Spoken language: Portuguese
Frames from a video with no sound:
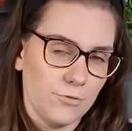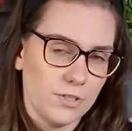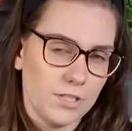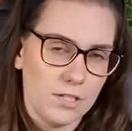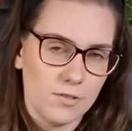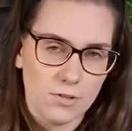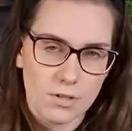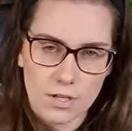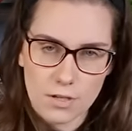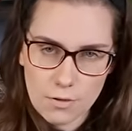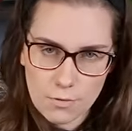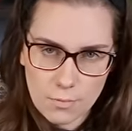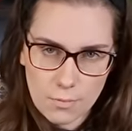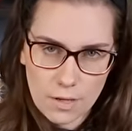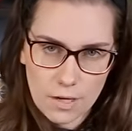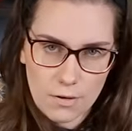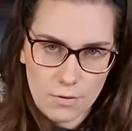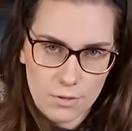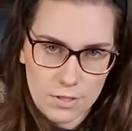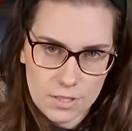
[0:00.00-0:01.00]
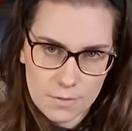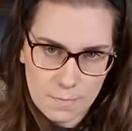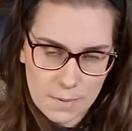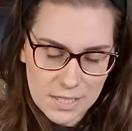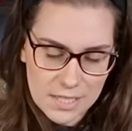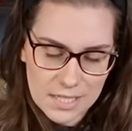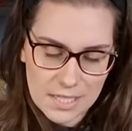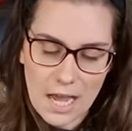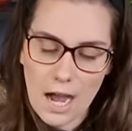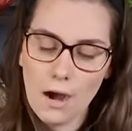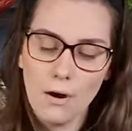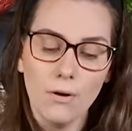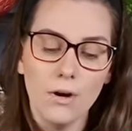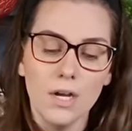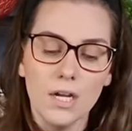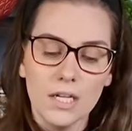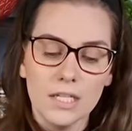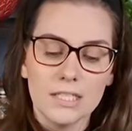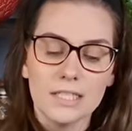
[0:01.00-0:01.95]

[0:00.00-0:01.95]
fazer isso aqui alguma coisa especial,